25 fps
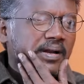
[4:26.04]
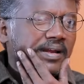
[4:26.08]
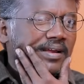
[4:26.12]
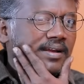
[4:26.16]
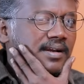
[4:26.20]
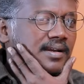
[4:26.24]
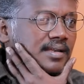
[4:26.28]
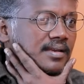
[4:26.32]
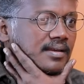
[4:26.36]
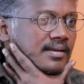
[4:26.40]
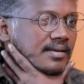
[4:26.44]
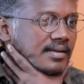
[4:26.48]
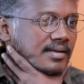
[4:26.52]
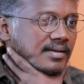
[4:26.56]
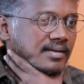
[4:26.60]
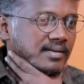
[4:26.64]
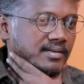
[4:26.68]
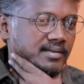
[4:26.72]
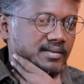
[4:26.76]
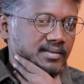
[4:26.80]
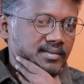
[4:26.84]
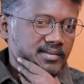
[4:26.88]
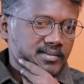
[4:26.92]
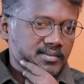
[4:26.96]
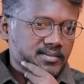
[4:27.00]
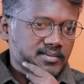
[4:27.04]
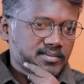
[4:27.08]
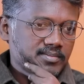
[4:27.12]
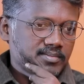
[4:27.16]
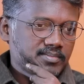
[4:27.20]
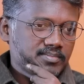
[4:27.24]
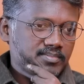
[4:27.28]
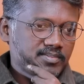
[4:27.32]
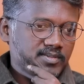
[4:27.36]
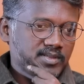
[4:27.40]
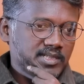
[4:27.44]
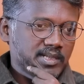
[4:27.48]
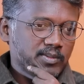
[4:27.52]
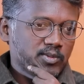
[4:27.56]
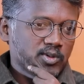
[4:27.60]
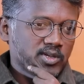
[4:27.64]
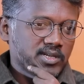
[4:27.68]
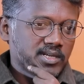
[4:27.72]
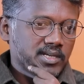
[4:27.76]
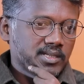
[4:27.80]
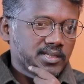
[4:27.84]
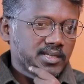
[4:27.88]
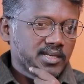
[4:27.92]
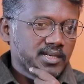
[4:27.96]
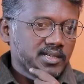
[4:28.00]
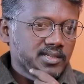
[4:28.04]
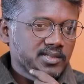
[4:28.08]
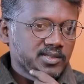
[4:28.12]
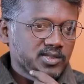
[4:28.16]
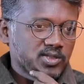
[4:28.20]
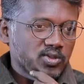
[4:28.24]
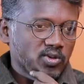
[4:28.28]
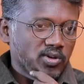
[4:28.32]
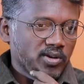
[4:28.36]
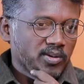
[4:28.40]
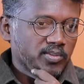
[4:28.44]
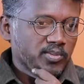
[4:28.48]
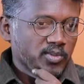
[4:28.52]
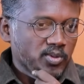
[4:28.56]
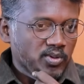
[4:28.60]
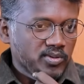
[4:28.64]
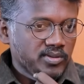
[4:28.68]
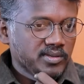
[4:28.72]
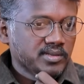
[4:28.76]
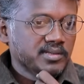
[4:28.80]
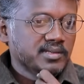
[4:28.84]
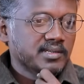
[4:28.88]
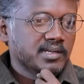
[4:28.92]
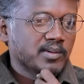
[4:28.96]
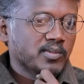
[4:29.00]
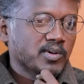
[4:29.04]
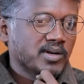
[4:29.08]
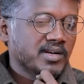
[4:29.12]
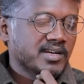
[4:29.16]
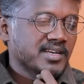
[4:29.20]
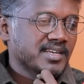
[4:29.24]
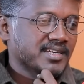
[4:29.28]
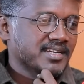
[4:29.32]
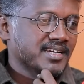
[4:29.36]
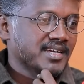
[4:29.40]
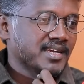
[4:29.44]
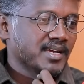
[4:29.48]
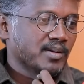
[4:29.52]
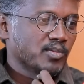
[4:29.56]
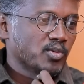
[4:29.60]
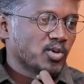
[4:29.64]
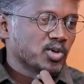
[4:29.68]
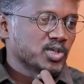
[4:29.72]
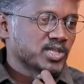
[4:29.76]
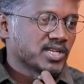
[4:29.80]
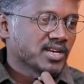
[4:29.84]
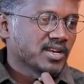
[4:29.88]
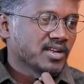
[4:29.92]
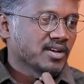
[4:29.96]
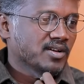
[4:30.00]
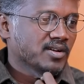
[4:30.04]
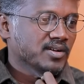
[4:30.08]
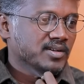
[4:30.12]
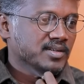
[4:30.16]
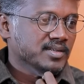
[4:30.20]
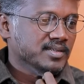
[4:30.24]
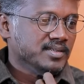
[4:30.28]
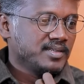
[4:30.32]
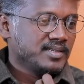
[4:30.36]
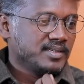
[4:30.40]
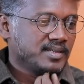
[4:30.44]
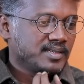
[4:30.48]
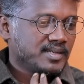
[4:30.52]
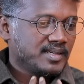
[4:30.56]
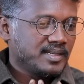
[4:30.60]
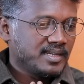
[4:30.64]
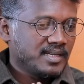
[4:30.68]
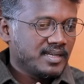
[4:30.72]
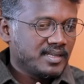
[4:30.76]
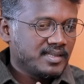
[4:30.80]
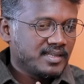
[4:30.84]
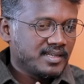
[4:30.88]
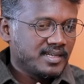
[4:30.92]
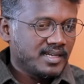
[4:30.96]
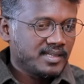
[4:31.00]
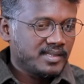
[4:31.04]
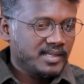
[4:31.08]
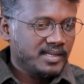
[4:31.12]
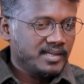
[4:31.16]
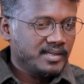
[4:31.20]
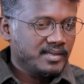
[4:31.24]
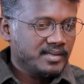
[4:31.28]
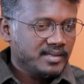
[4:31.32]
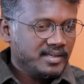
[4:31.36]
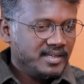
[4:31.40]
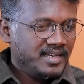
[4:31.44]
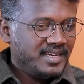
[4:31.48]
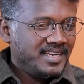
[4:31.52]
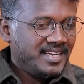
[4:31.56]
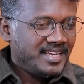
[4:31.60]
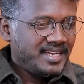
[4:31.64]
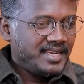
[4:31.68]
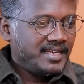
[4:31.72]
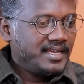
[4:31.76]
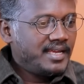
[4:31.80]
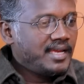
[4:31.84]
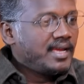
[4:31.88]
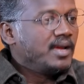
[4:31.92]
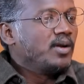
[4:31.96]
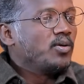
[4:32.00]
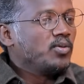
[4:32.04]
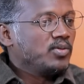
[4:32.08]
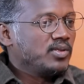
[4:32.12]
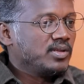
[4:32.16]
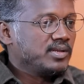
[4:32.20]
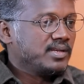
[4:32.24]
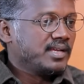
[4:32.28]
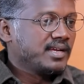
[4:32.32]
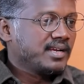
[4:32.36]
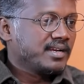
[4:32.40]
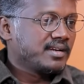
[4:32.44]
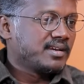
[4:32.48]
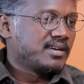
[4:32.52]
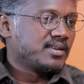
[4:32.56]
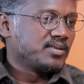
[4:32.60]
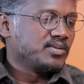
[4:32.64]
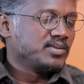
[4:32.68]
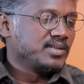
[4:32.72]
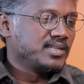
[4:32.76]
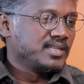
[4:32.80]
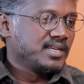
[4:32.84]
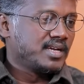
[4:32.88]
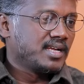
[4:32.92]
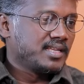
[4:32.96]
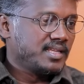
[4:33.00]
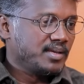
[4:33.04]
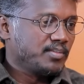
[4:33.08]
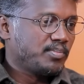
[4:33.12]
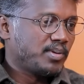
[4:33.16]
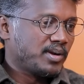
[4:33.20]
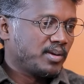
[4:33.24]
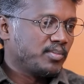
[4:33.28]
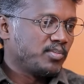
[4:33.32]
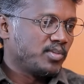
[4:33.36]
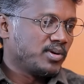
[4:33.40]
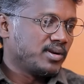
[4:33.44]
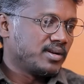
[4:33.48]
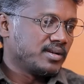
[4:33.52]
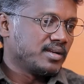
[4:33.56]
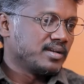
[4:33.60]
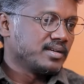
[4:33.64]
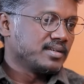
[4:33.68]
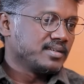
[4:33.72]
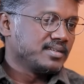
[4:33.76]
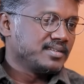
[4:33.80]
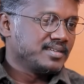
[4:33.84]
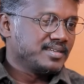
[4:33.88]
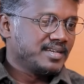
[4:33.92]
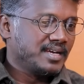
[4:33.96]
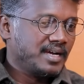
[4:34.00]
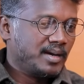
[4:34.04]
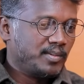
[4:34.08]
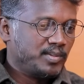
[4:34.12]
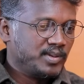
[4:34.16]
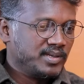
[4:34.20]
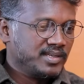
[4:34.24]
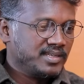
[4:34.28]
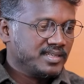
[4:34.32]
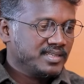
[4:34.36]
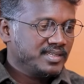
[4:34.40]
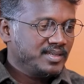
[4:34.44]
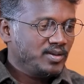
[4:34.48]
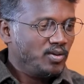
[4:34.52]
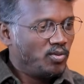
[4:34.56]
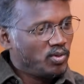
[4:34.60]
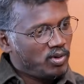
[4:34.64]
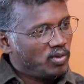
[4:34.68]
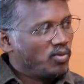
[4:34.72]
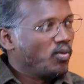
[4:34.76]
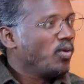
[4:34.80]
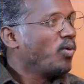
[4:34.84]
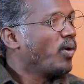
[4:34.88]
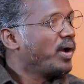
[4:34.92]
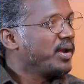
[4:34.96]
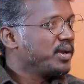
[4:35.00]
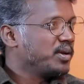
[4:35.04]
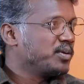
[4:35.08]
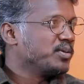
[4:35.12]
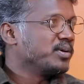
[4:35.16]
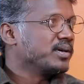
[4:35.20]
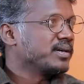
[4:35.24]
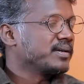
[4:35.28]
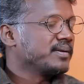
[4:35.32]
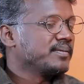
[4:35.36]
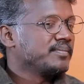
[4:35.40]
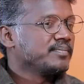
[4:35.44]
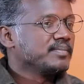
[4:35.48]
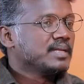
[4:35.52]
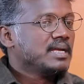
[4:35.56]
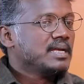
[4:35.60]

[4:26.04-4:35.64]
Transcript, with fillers: மெனக்கடல்னா நம்ம கதை சொல்லும்போது நம்மக்கிட்ட இருக்கிற எமோஷ்னலாக அந்த கதை ஏன் இந்த டேரக்டர் வந்து இந்த கதையை படம் பண்ணுறாரு அப்படின்னு உன்னை உள்வாங்கிக்குவார்